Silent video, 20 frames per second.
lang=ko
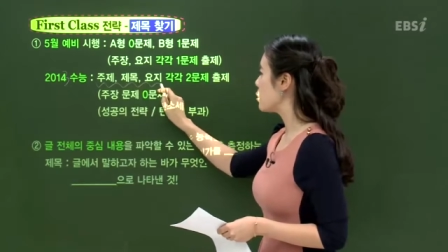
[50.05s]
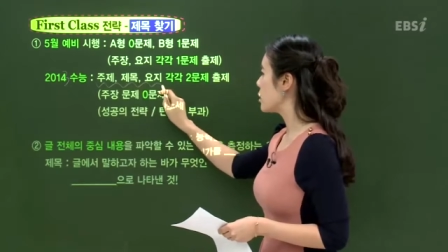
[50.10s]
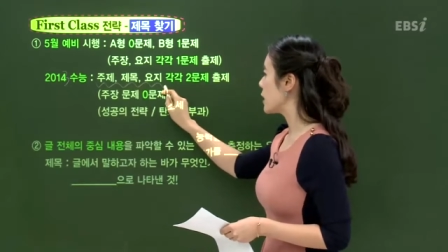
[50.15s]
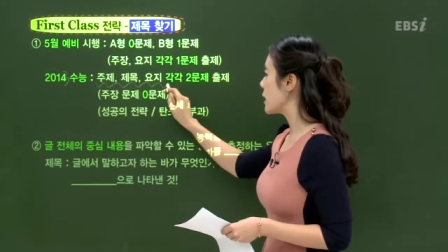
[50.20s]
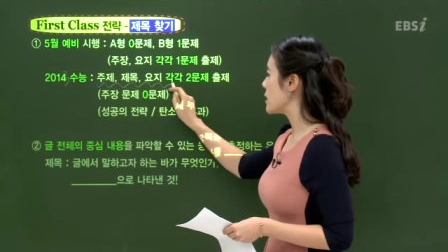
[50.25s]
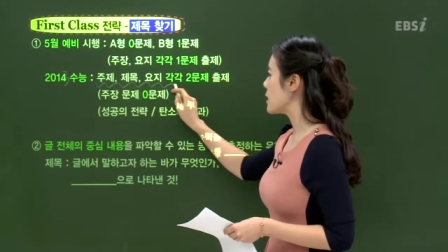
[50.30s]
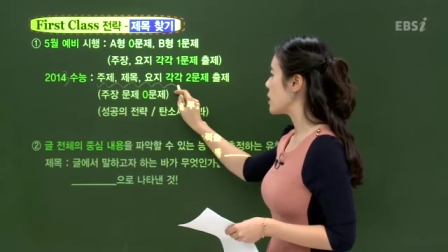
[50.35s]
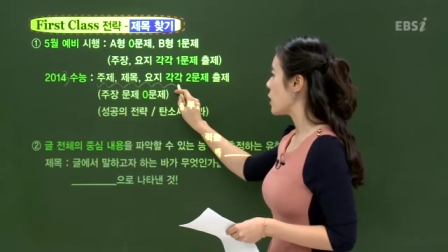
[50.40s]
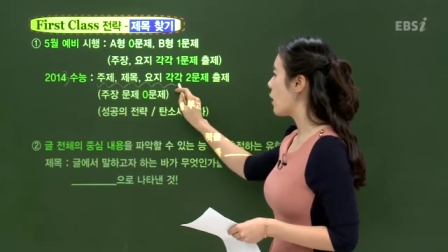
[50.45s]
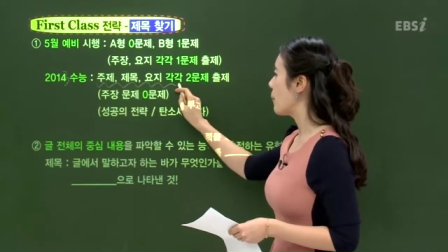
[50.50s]
수
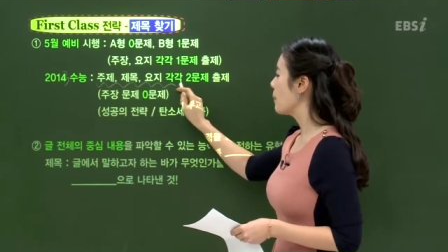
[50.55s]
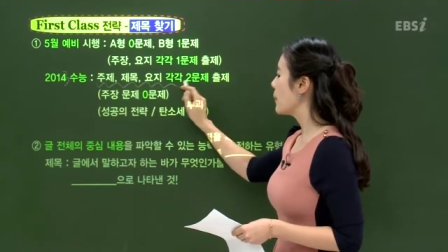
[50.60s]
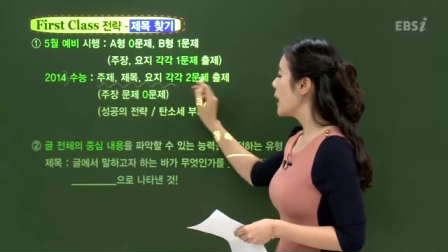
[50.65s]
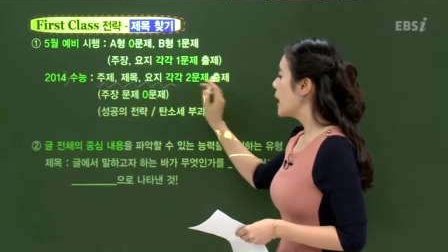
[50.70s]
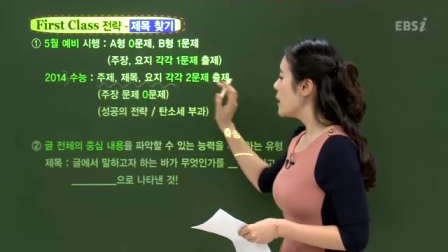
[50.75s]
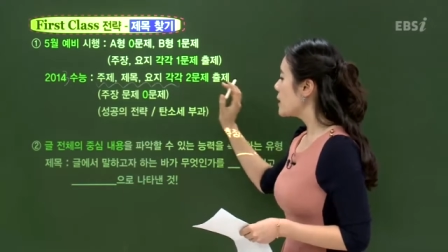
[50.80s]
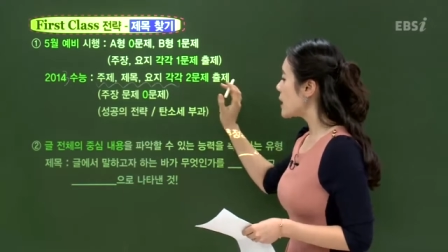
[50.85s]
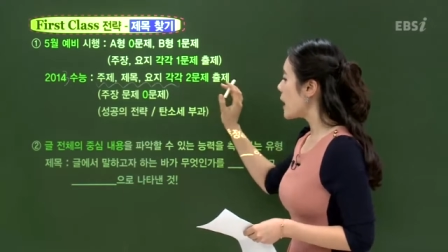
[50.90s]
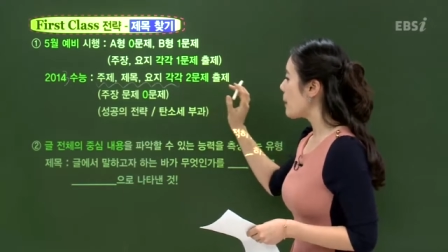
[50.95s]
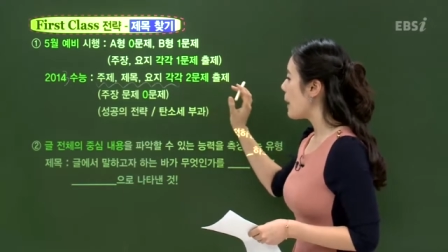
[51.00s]
있겠죠.
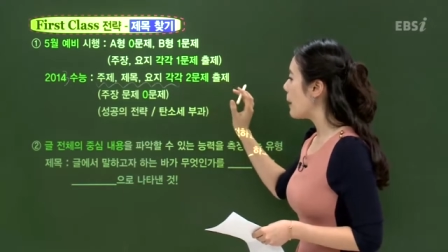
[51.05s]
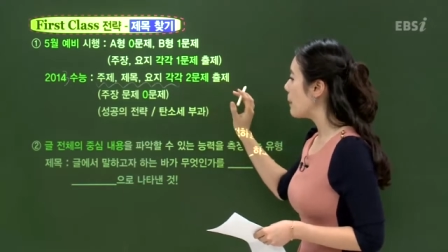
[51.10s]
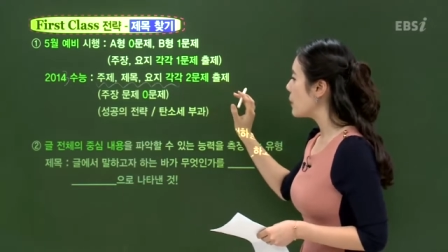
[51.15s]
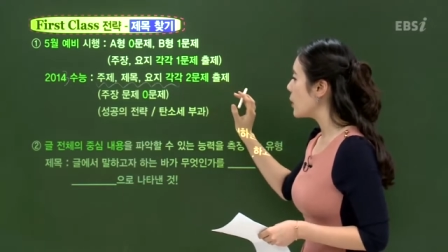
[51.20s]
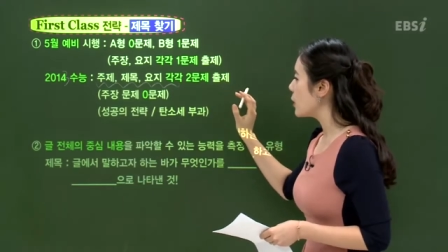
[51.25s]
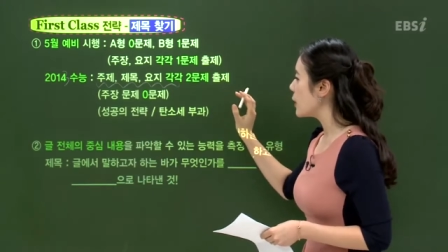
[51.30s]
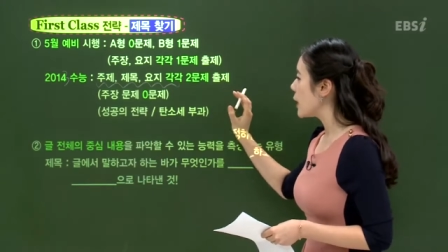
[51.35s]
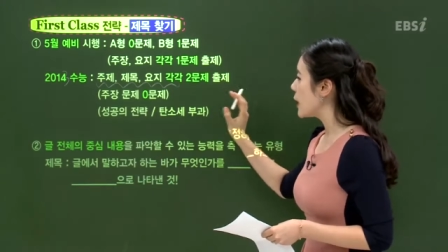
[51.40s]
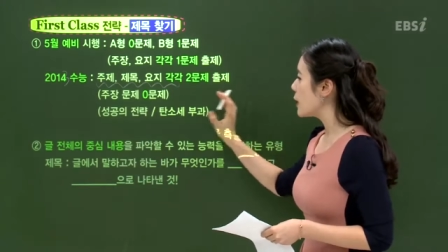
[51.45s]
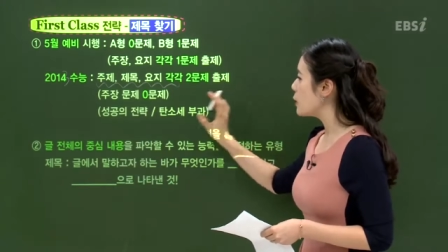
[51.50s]
자,
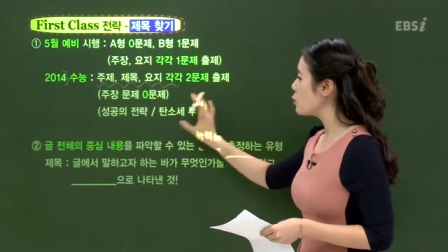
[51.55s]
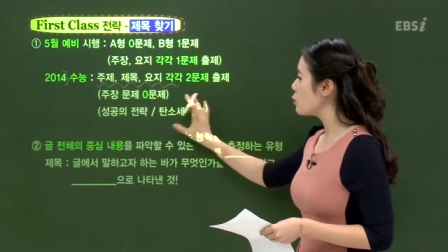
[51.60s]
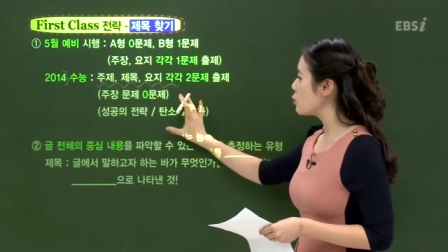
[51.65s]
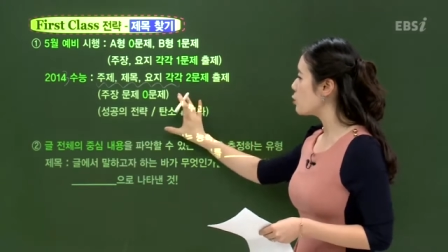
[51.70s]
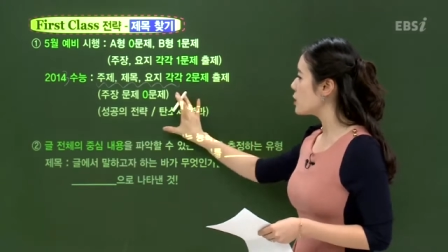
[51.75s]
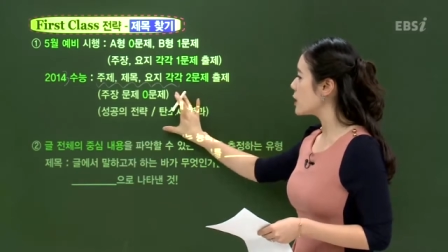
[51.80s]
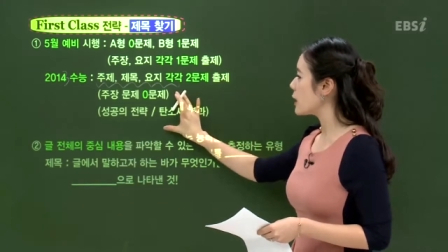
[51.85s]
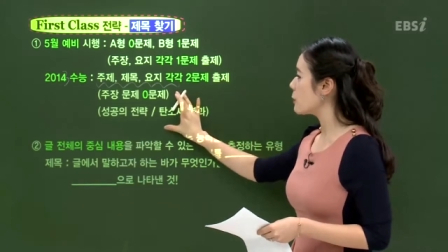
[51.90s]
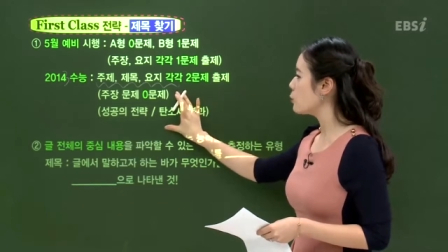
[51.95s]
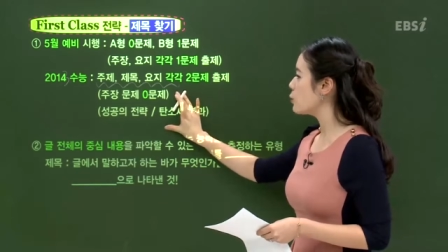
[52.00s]
반면에
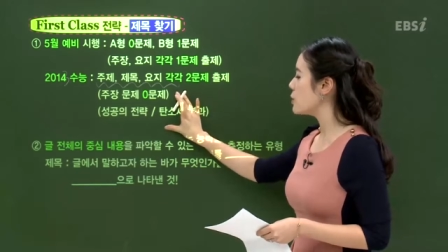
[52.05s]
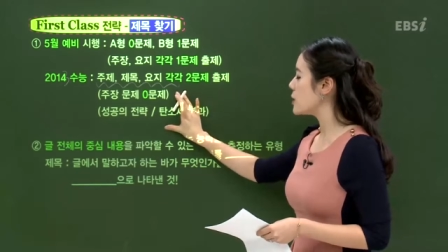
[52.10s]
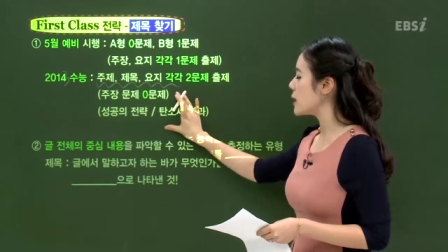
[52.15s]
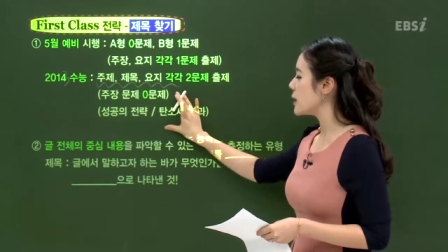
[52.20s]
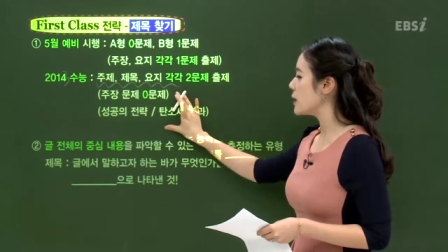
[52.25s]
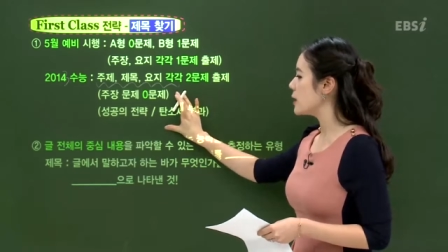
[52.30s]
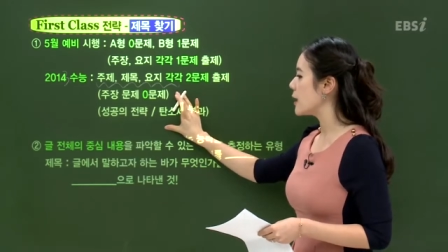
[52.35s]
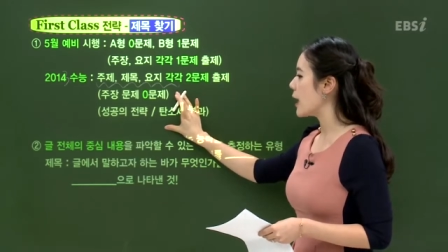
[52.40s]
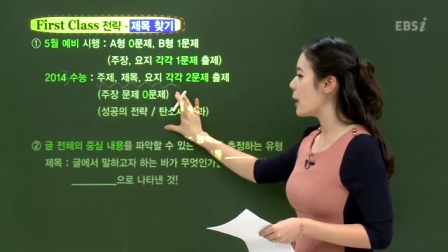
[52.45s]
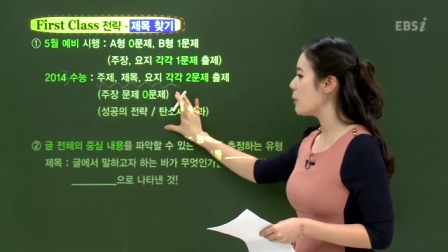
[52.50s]
주장
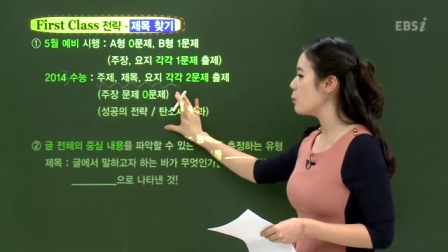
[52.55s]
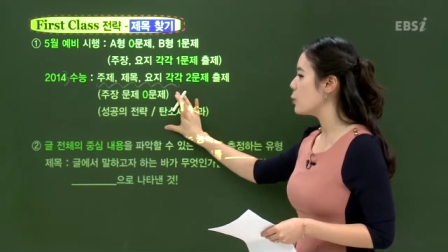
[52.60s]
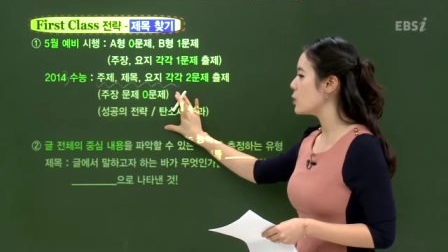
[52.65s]
문제는 한